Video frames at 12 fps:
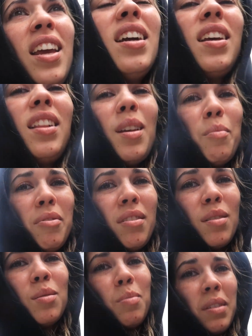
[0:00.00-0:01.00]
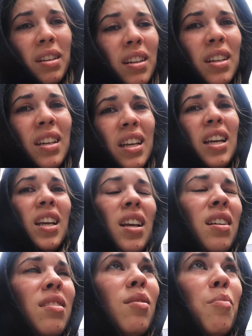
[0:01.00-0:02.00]
que aquilo é muito a subir.
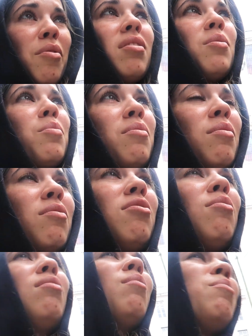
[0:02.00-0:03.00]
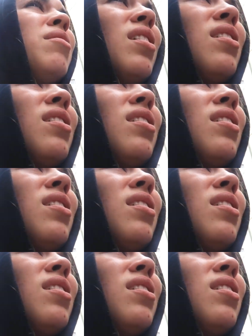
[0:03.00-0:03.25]
E são muitas pessoas e eu estou muito